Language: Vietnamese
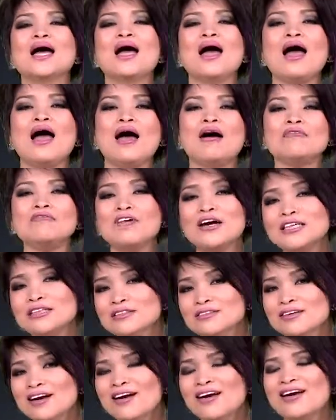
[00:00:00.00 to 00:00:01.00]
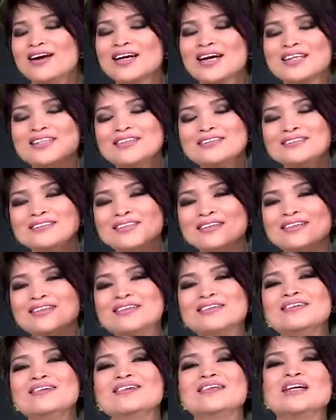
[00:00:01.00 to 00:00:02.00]
à, và nữa cái thứ
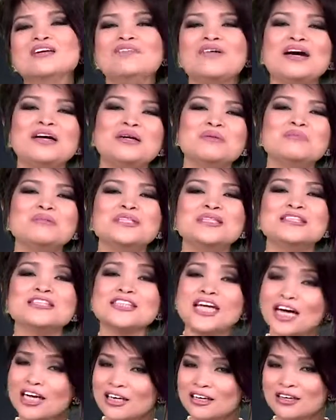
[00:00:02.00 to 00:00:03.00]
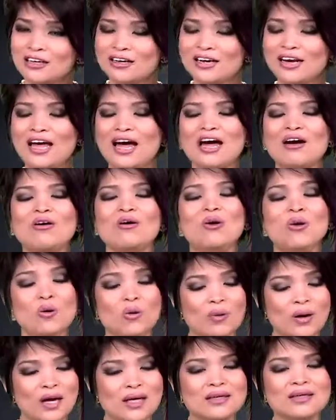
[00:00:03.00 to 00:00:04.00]
tư cái vitamin rất là
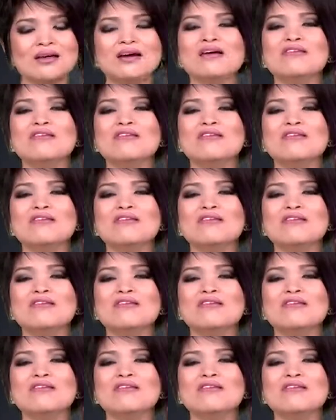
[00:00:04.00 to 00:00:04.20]
hữu ích